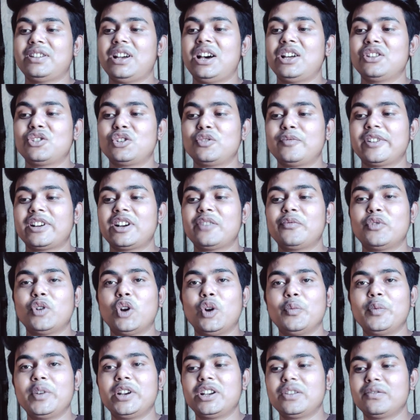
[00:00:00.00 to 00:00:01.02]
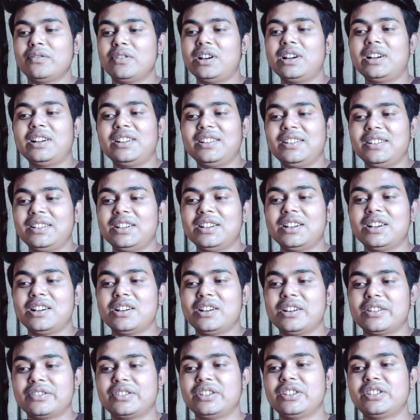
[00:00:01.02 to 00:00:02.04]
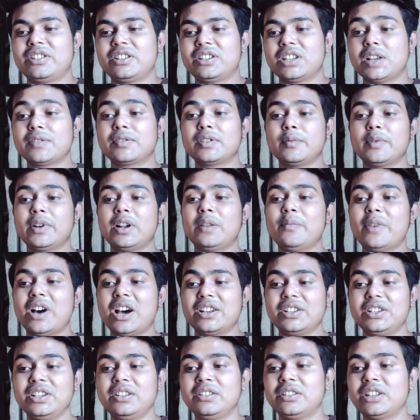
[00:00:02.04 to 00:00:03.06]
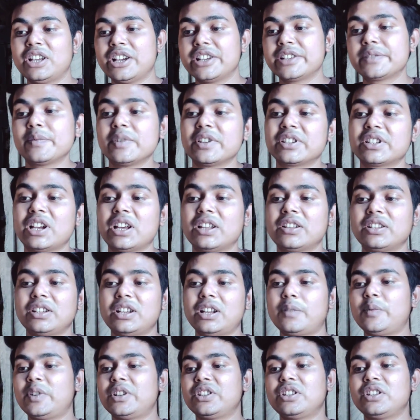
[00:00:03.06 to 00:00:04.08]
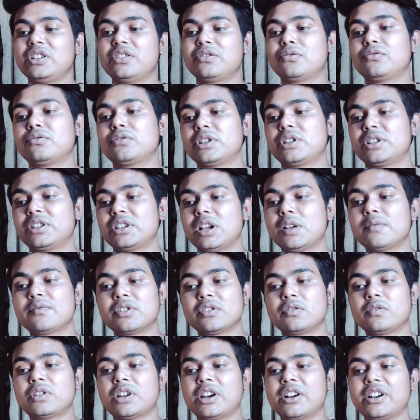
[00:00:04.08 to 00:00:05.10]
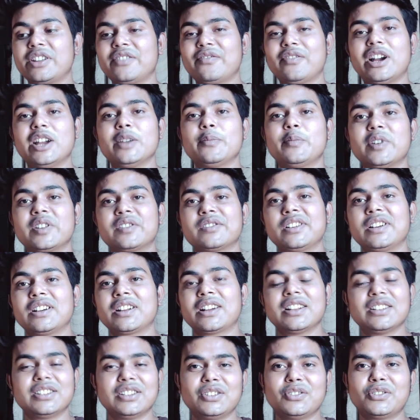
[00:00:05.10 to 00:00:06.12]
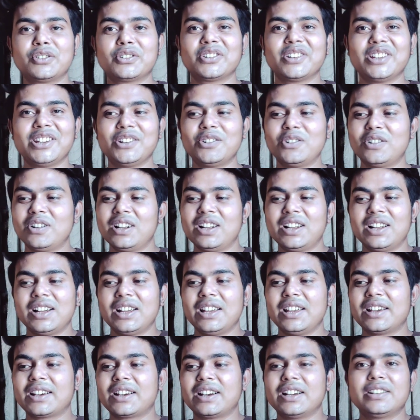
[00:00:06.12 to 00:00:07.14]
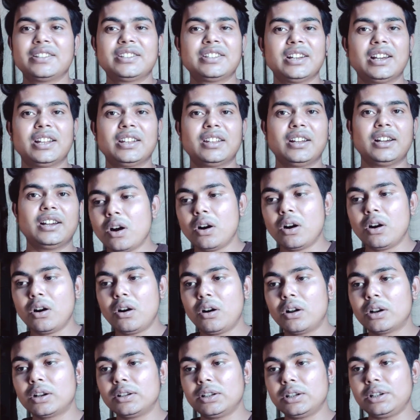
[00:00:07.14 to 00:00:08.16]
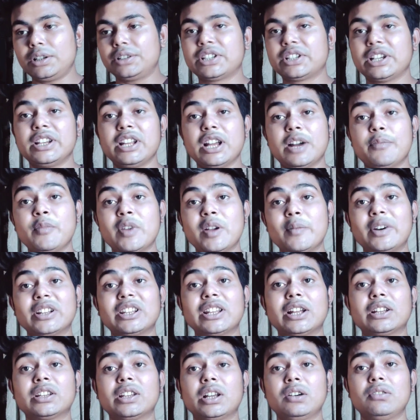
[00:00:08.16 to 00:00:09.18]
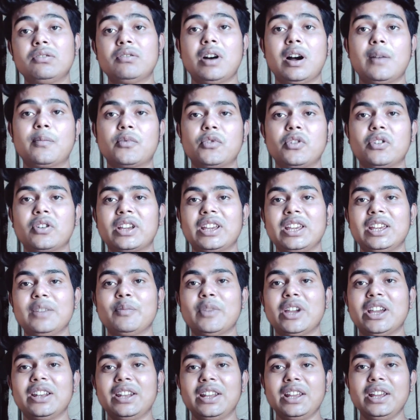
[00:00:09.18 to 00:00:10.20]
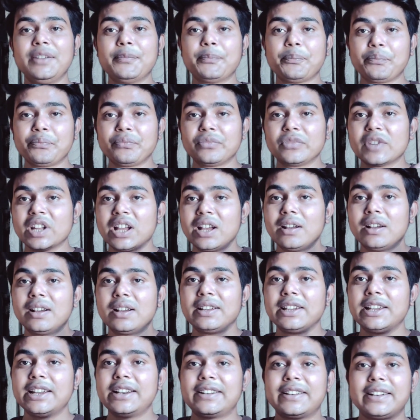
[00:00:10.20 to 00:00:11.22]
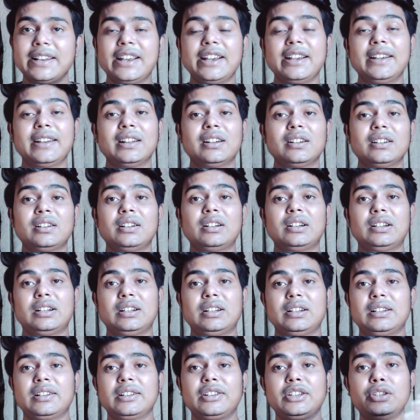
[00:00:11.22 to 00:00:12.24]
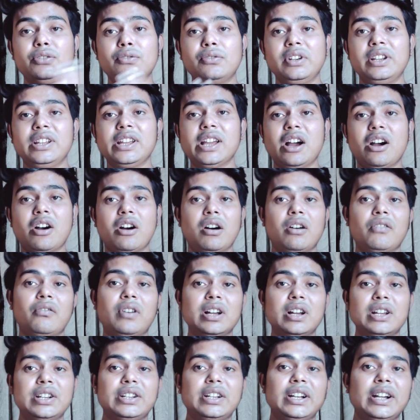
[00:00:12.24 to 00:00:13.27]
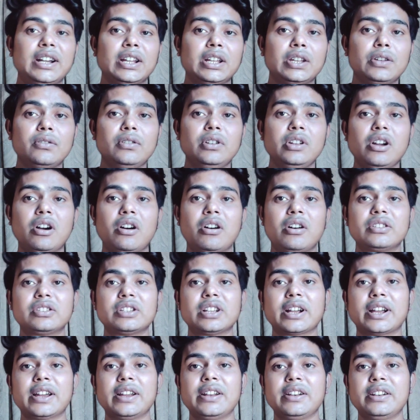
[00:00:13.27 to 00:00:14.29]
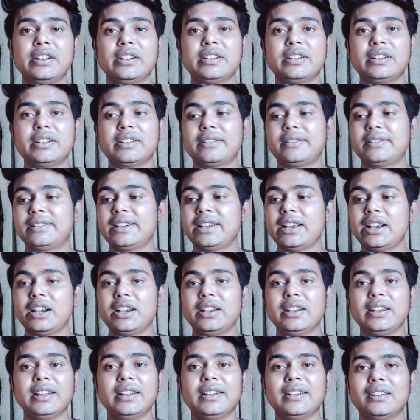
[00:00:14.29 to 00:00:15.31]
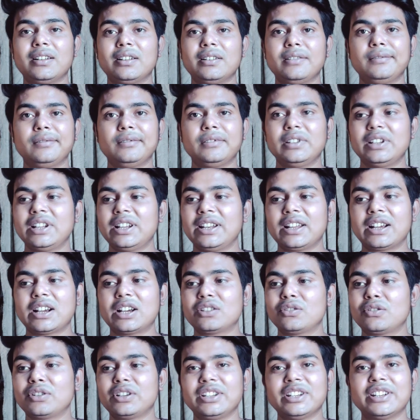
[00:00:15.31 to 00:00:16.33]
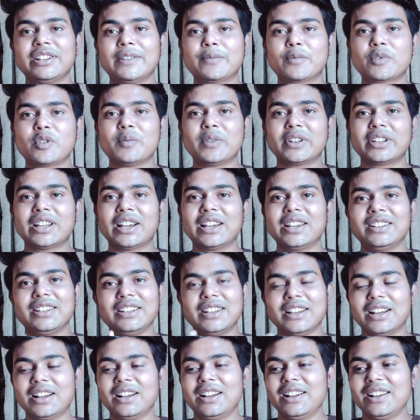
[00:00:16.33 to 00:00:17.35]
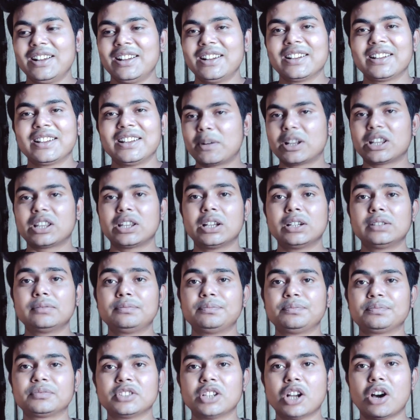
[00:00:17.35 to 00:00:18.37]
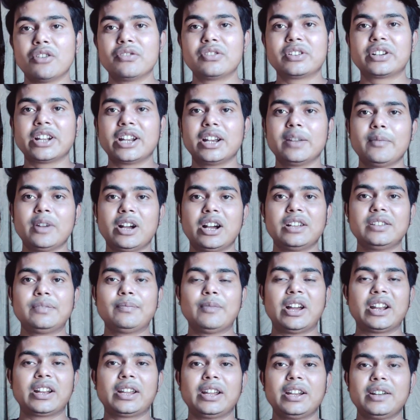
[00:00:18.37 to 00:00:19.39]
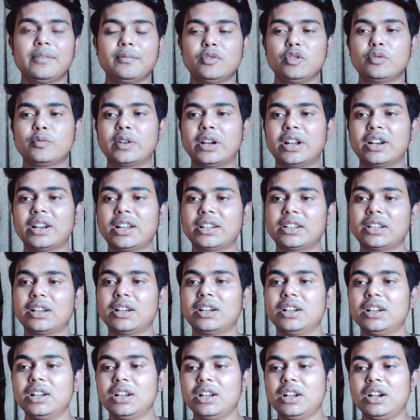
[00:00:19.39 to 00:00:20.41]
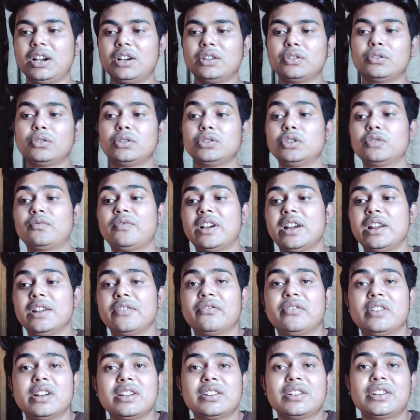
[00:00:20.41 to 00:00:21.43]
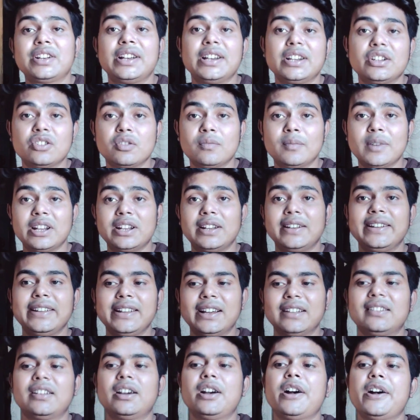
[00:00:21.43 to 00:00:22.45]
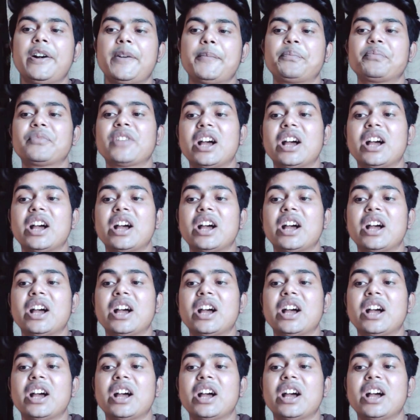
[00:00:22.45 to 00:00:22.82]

सात रुपये का प्रॉफिट हुआ जिस हिसाब से मेरा मार्जिन था इसमें सात हज़ार पच्चीस उस हिसाब से तो थर्टी फाइव परसेंट का जीरो टू हीरो एक अच्छा और चलिए अब मैं बताता हूँ आपको कि मैंने ये ट्रेड क्यों लिया और फर्स्ट ट्रेड क्यों लिया और सेकेंड ट्रेड ले, लेने का तो रीज़न आपको बता ही दिया मतलब डाउन ट्रेंड में आज मार्केट मूव कर रहा था तो जो फर्स्ट ट्रेड जो मैंने लिया था